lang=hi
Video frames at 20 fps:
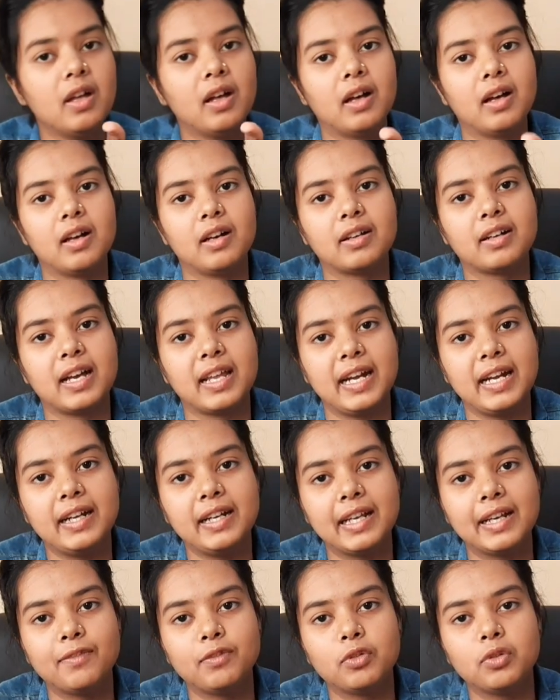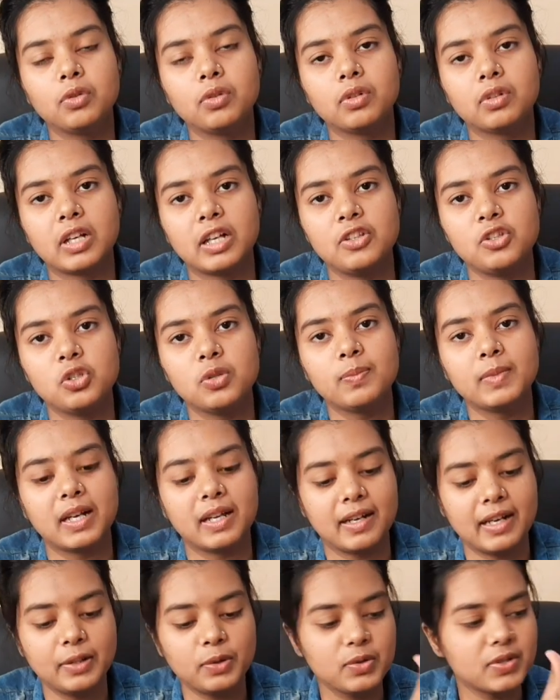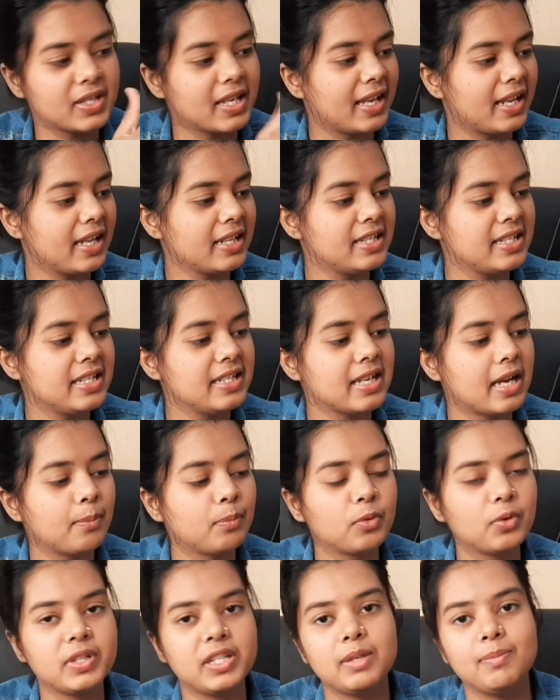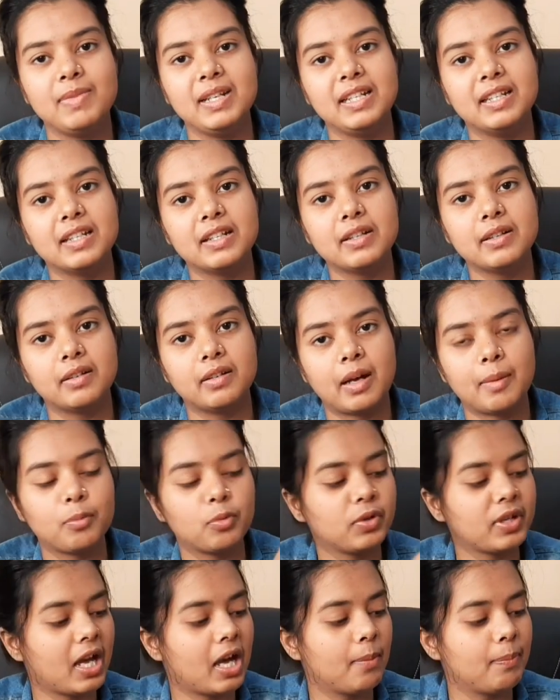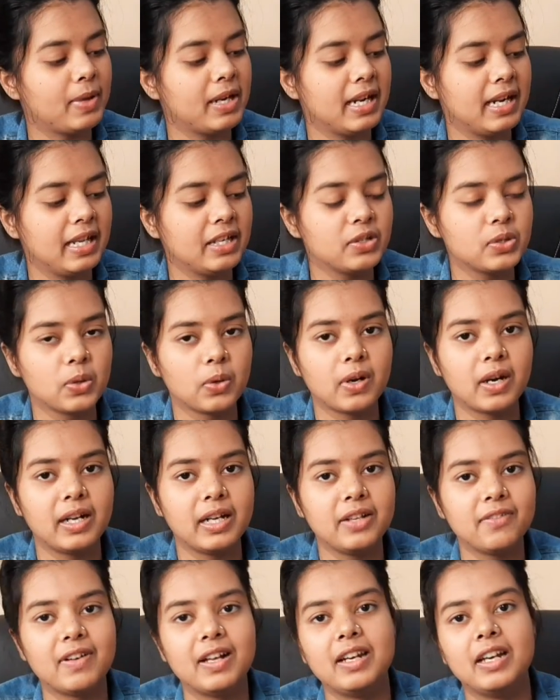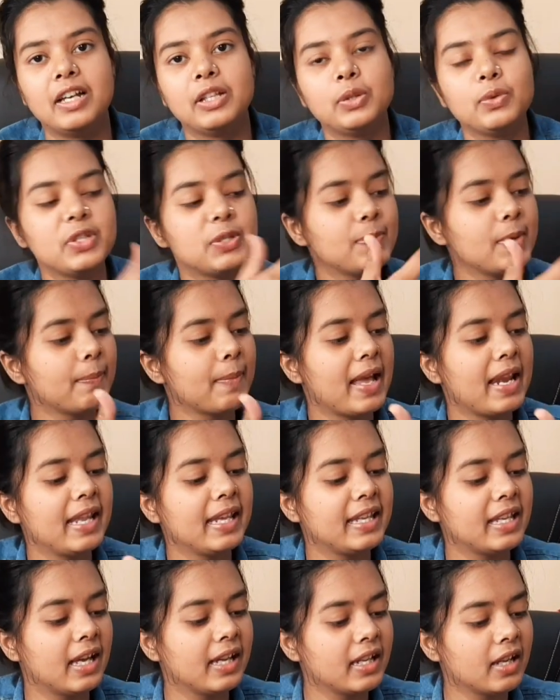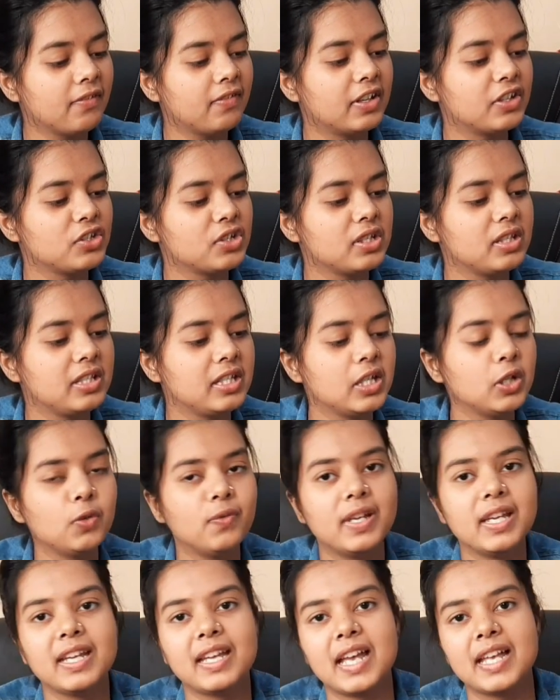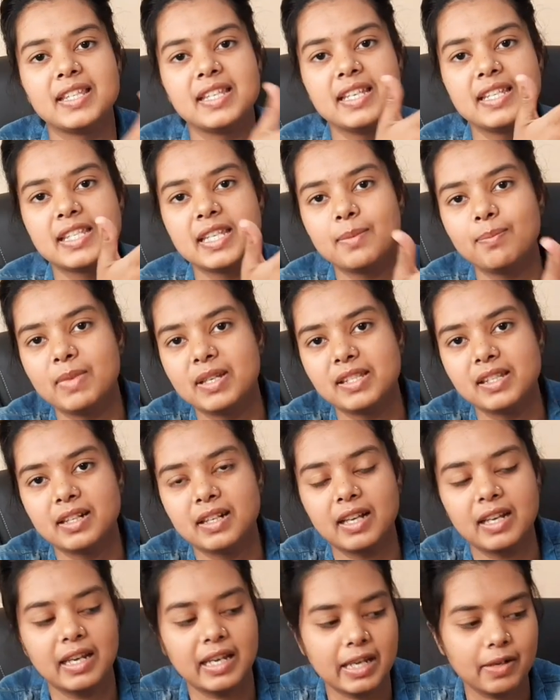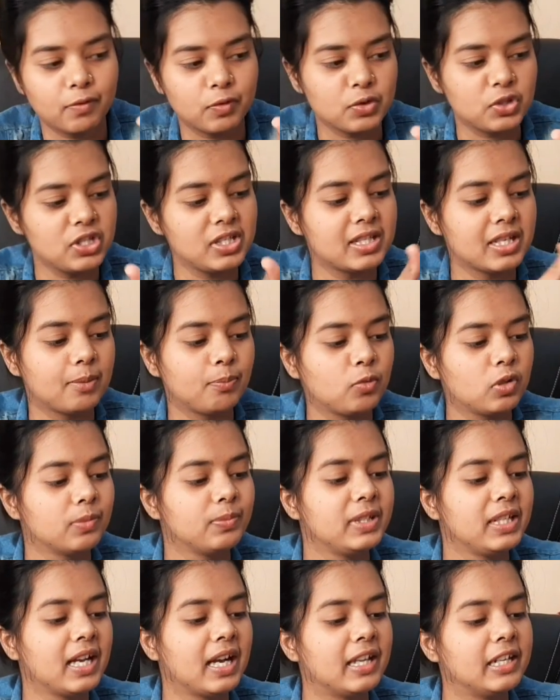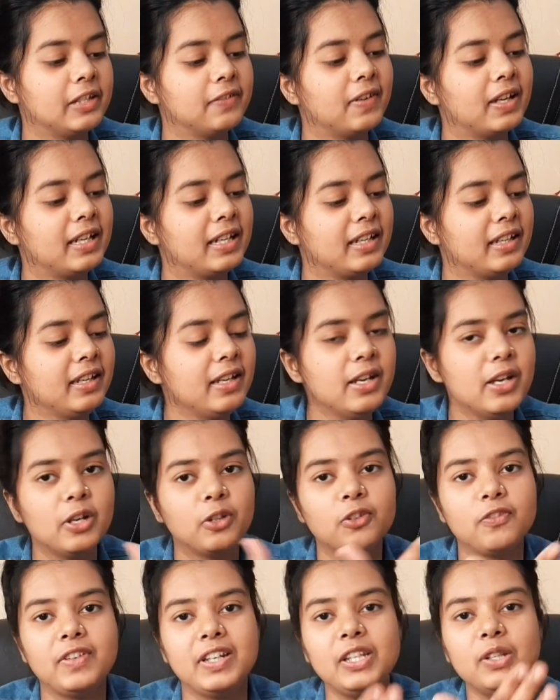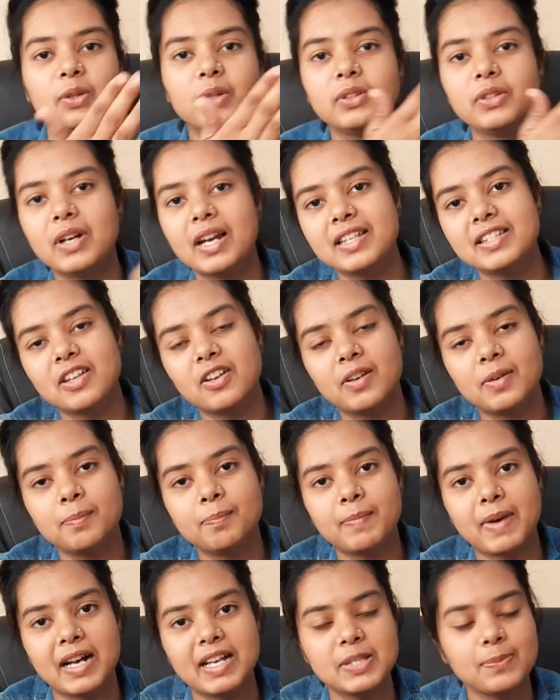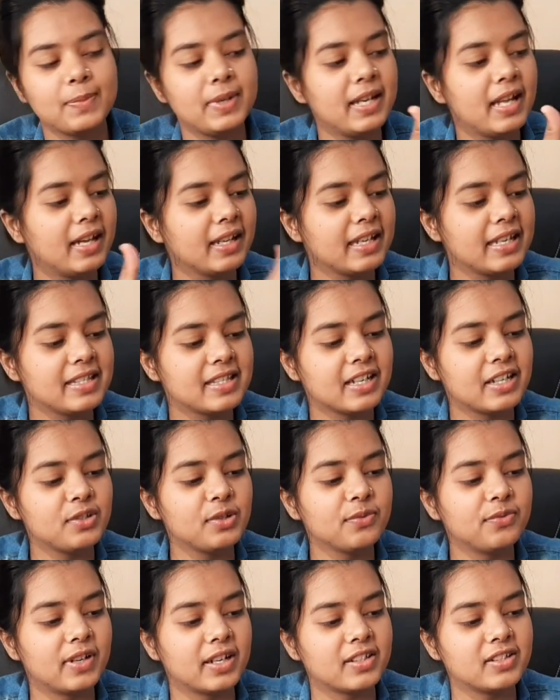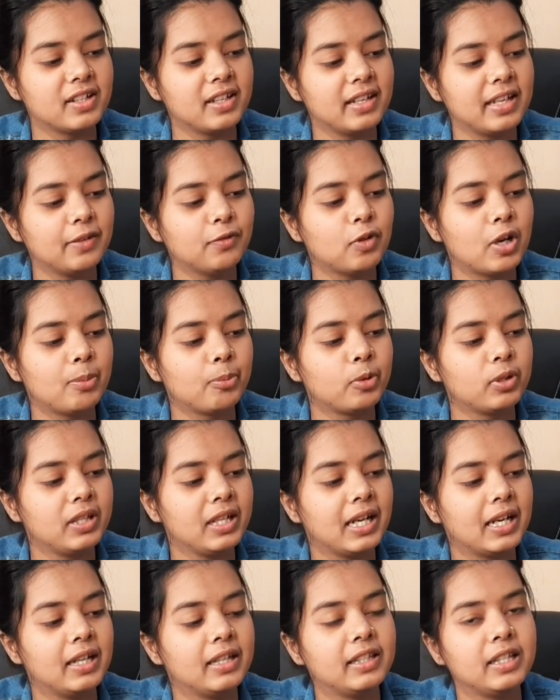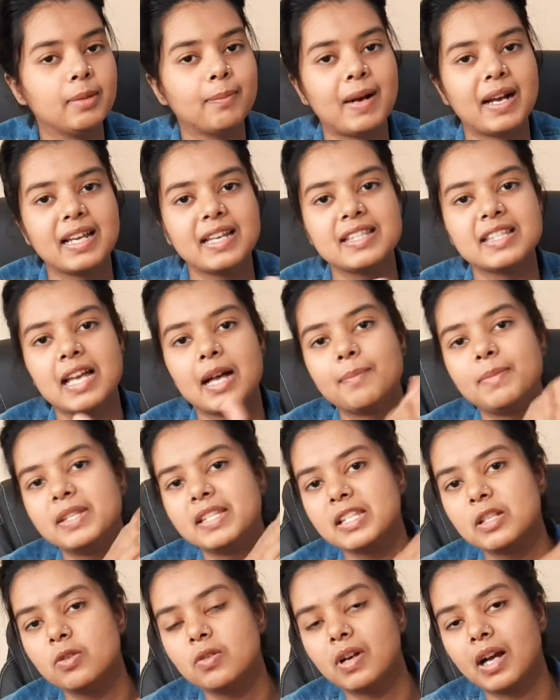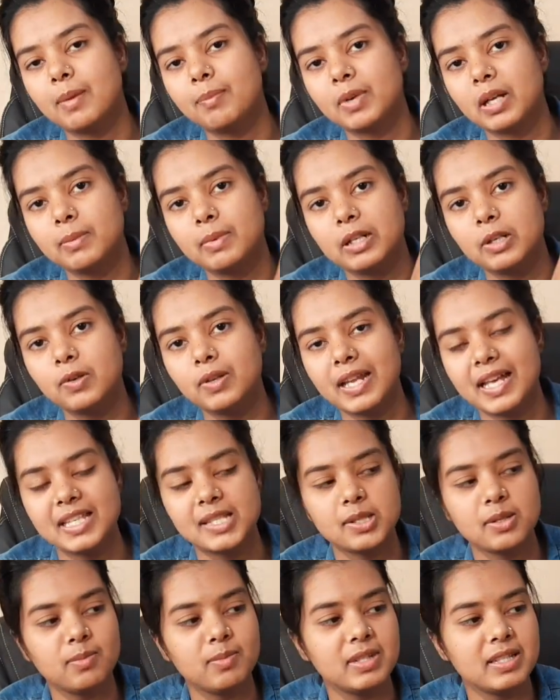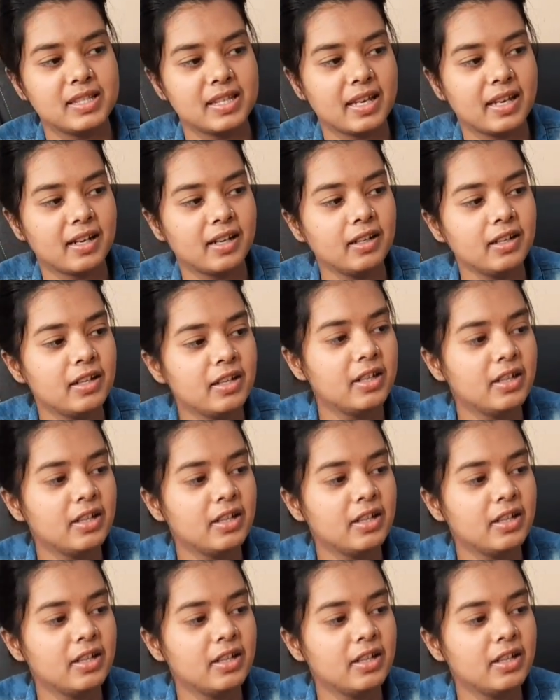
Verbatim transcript: करेंट है वो कंज्यूम कर रहा है तो सारा चीज़ आपको ये मीटर आपको यहाँ पर रीडिंग शो करने वाला है तो इसमें पहले क्या क्या फंक्शन दिए हुए हैं कैसे इसे मेजर करेंगे वो चीज़ आपको हम दिखाने वाले हैं तो वीडियो को थोड़ा सा और हम पास में ला के इसका जो फंक्शन है वो आपको दिखा देते हैं बाकी सामने से लुक आपका बिल्कुल ऐसे मिल जाएगा